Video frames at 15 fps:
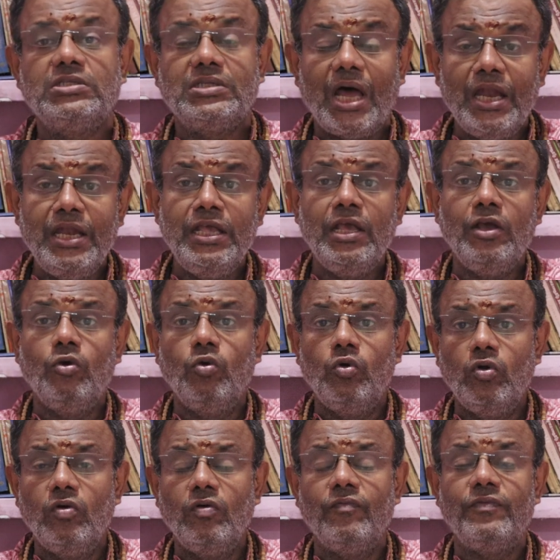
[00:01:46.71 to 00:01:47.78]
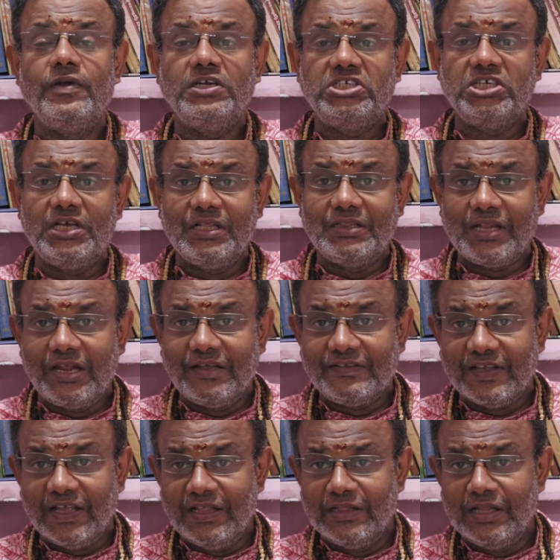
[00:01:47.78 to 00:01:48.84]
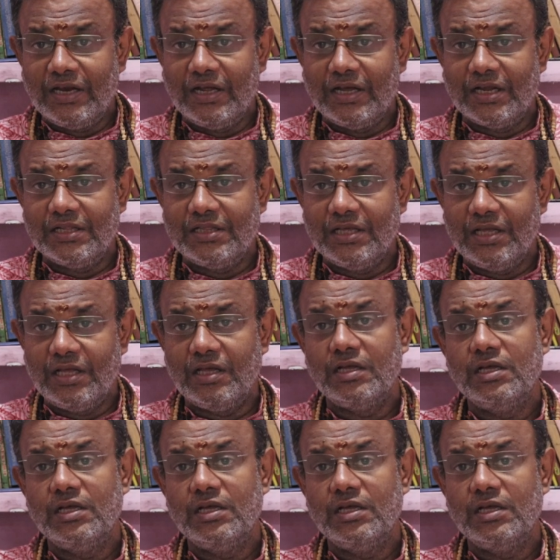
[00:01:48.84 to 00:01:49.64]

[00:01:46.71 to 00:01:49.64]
சனி குரு விருட்சிகத்தில் சேர்ந்து இருக்கிறது